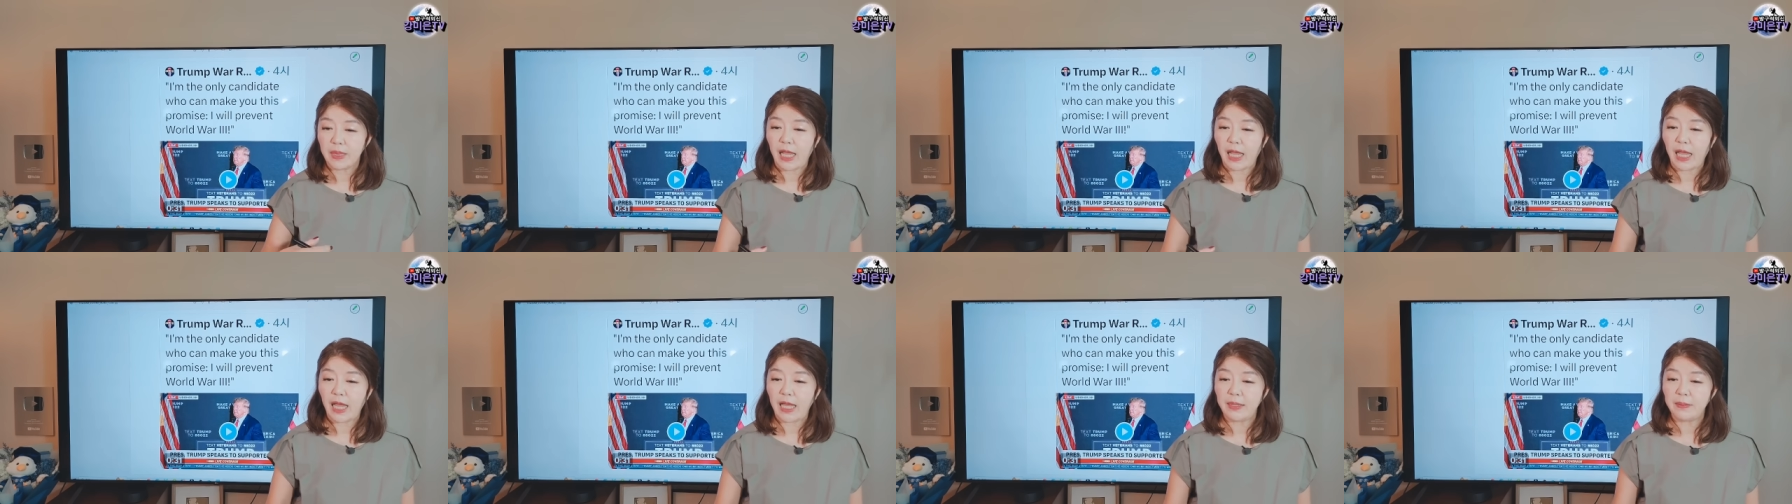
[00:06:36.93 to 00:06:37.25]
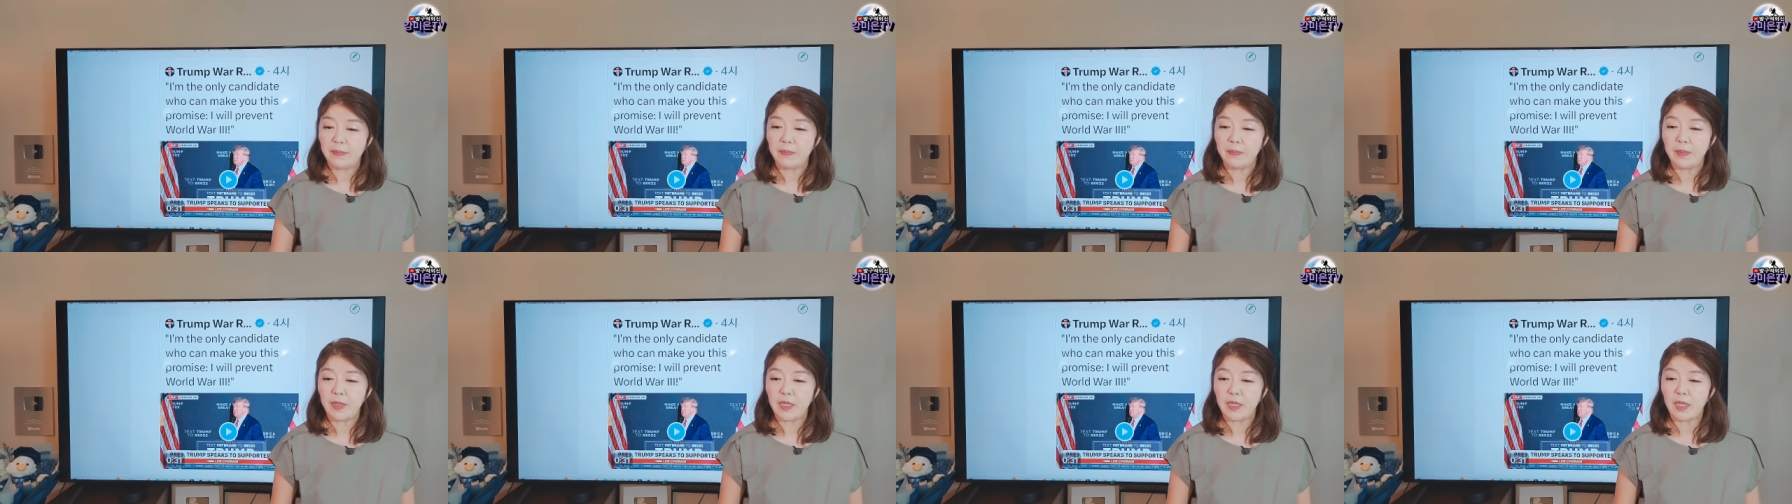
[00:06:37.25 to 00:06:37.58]

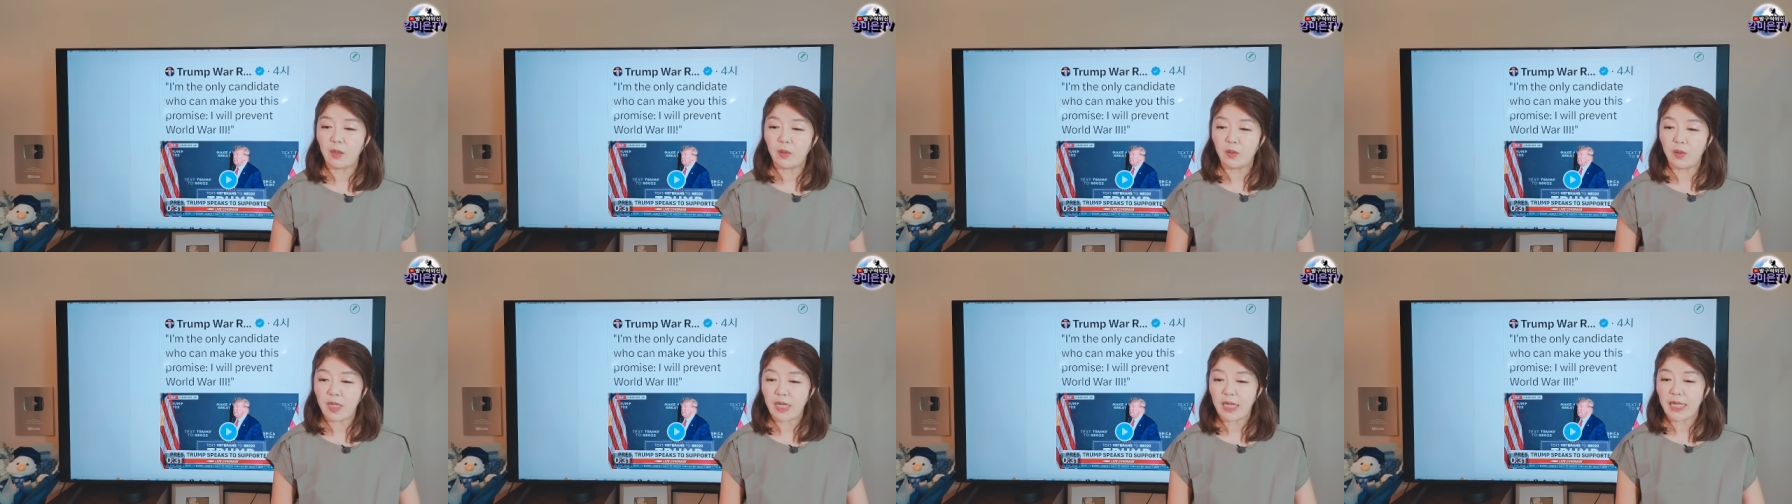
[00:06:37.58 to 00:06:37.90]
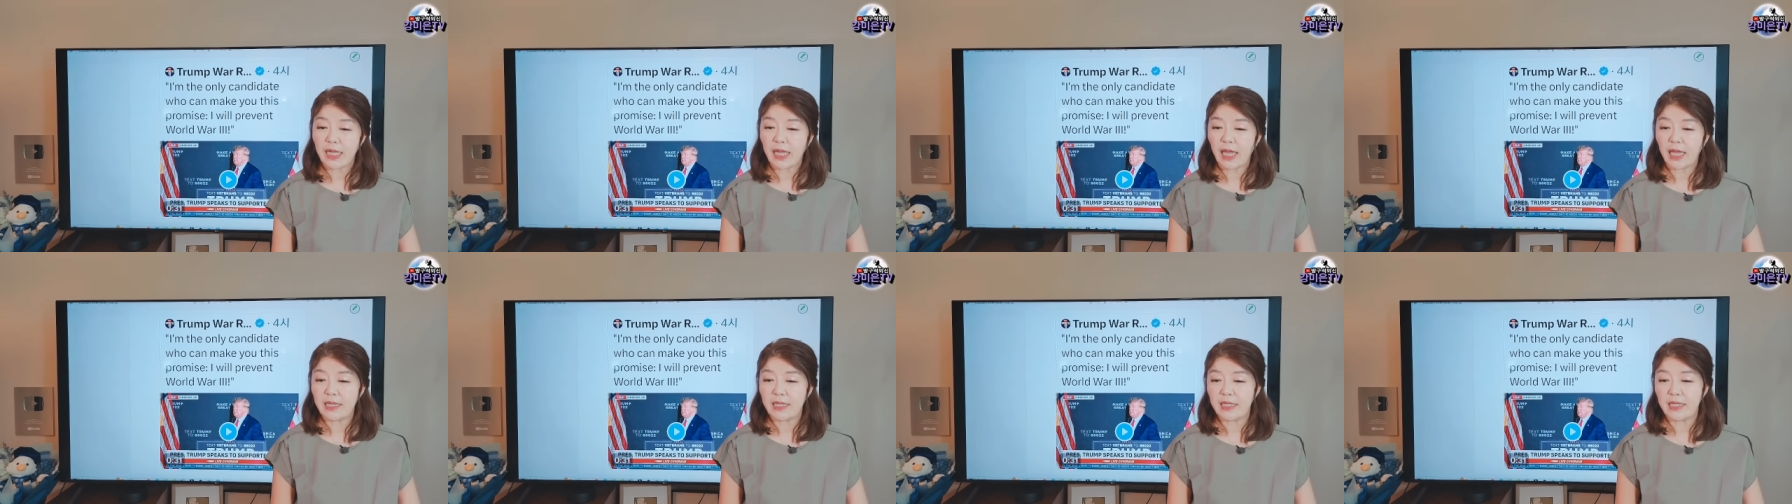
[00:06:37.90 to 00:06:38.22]
I'm the
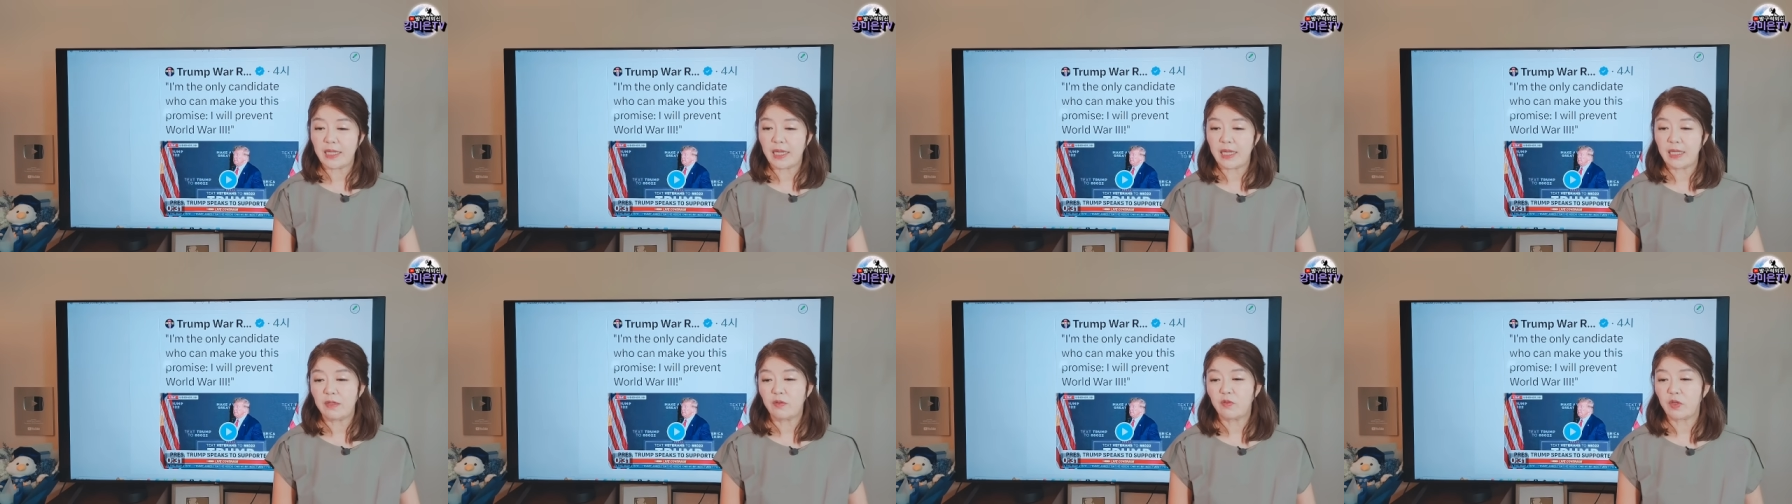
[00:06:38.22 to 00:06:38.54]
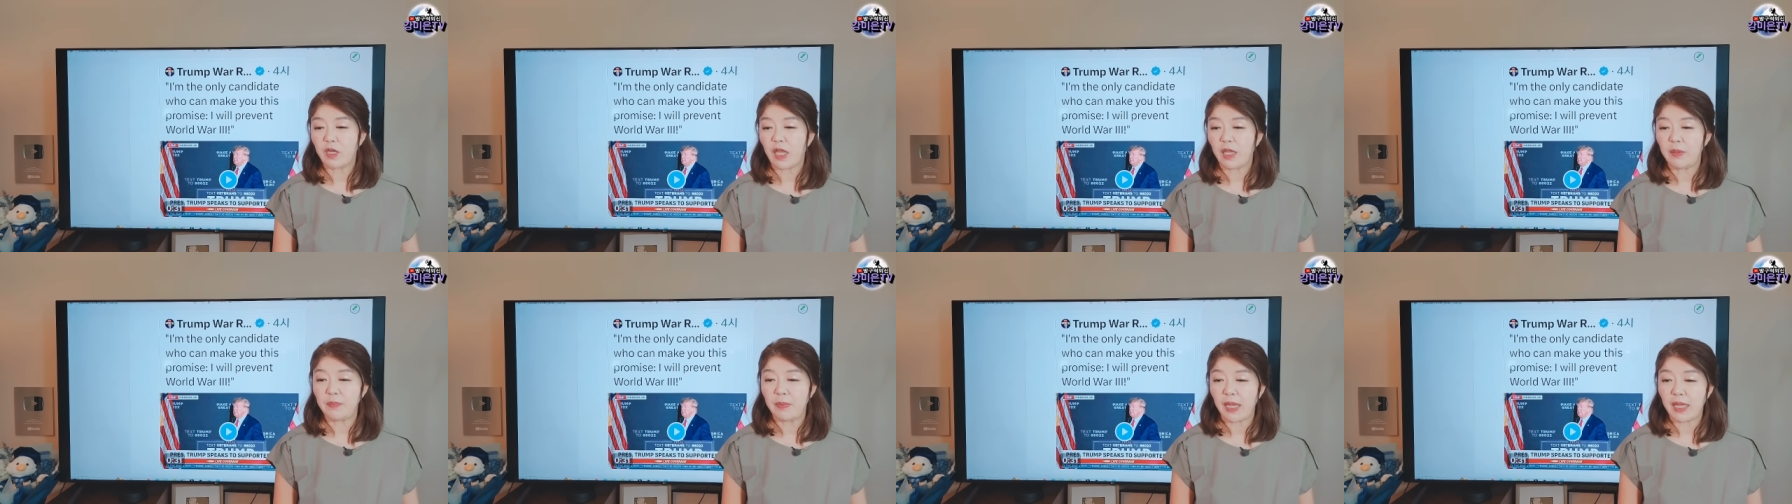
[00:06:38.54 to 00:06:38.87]
only candidate
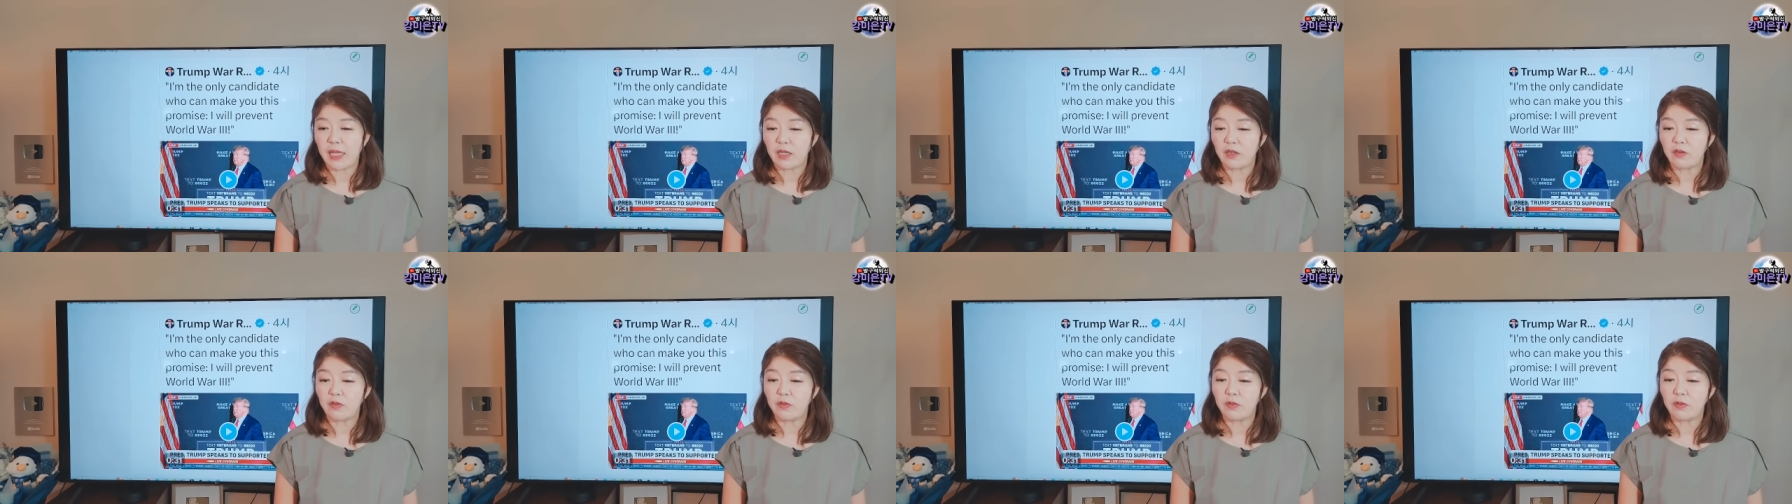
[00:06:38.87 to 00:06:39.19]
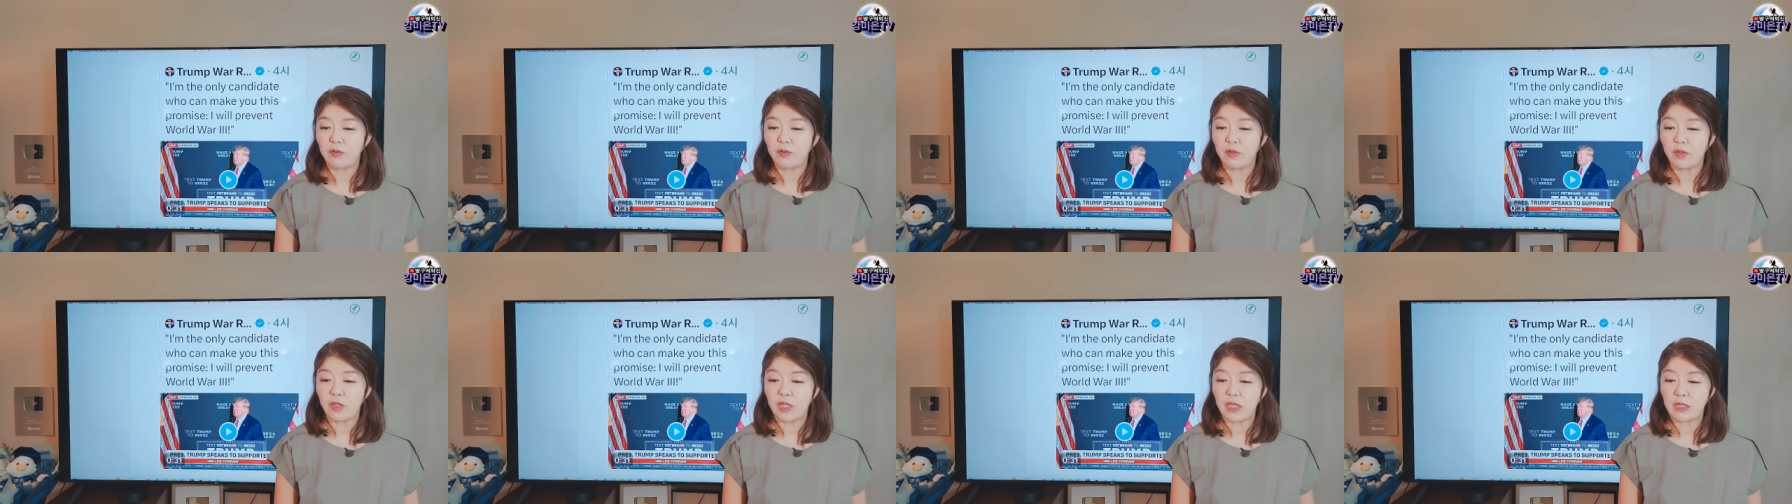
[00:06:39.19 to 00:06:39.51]
who can make
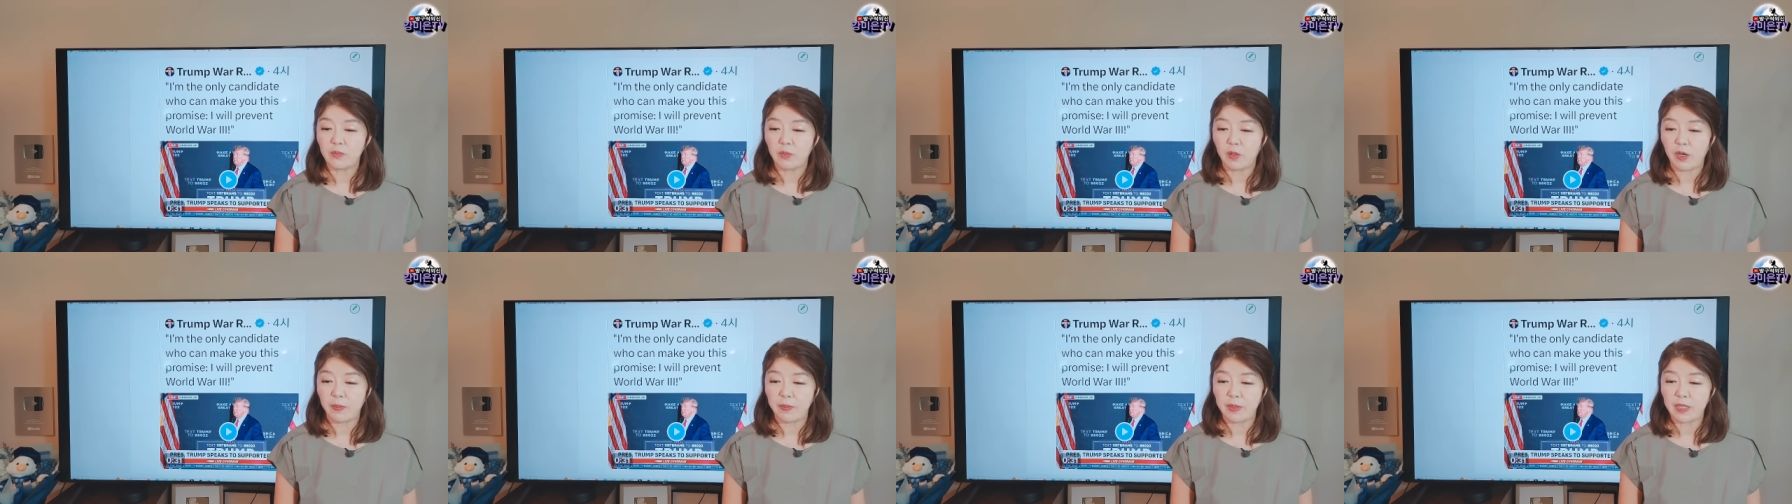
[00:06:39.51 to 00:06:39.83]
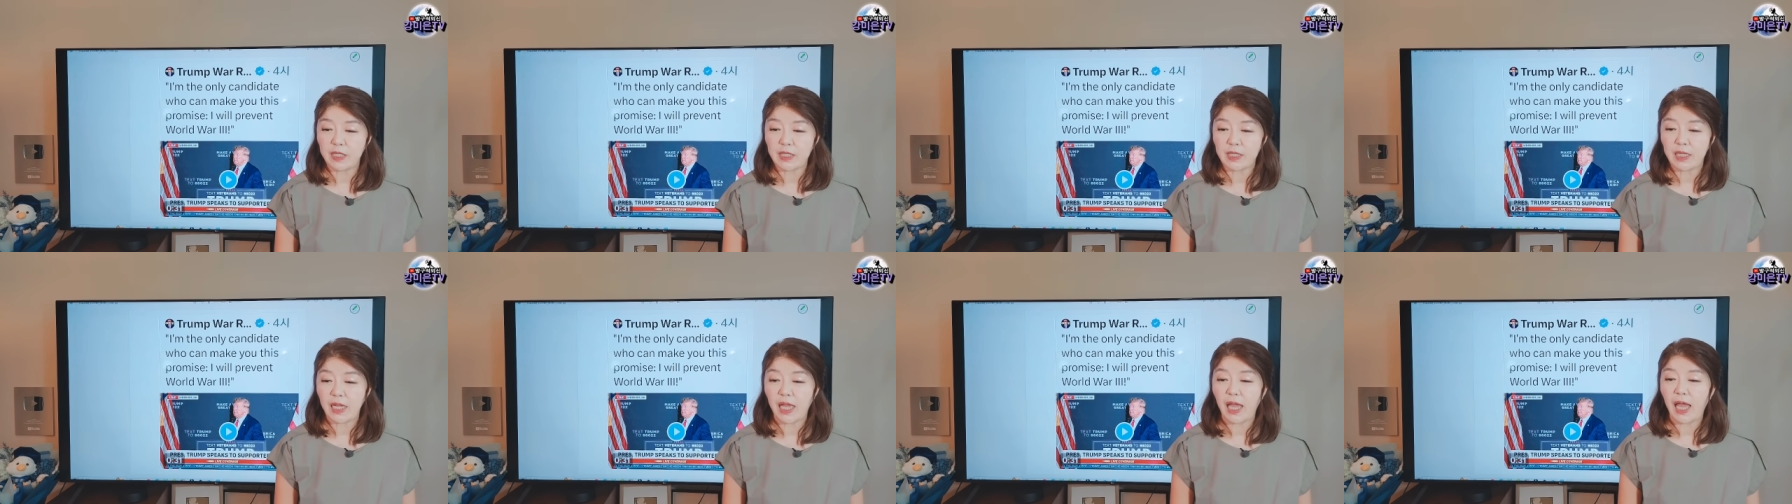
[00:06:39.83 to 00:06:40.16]
you this
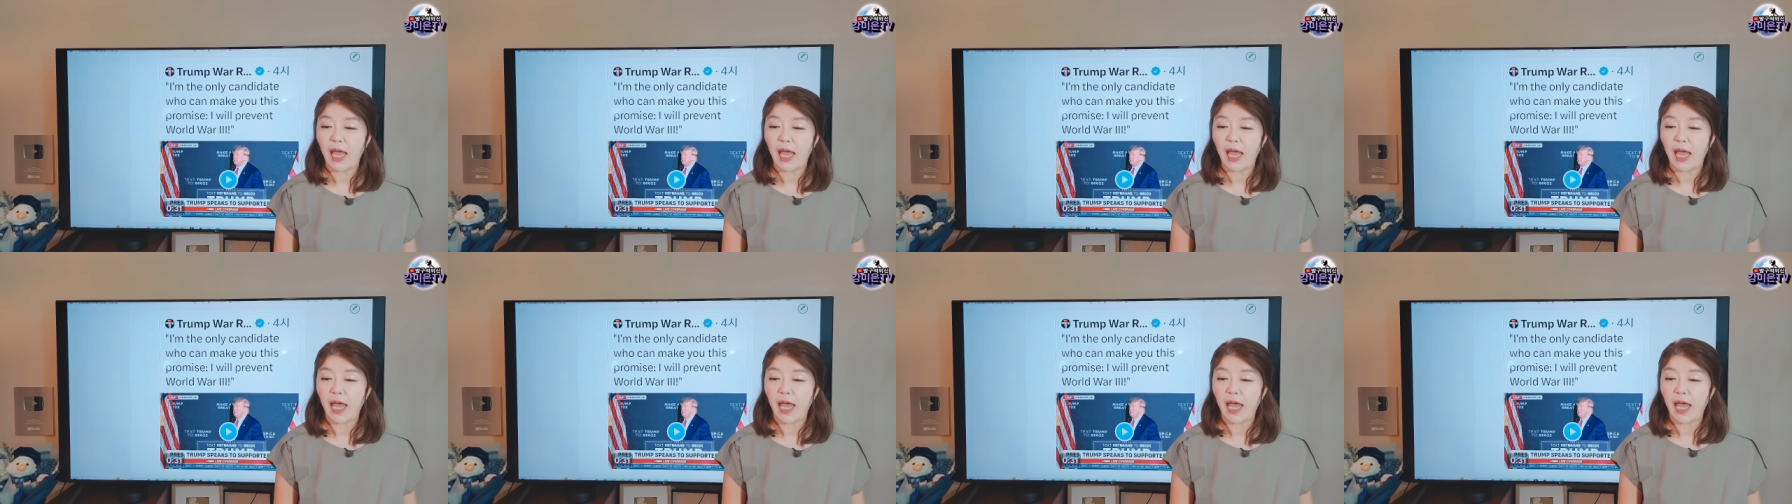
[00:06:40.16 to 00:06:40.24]
promise.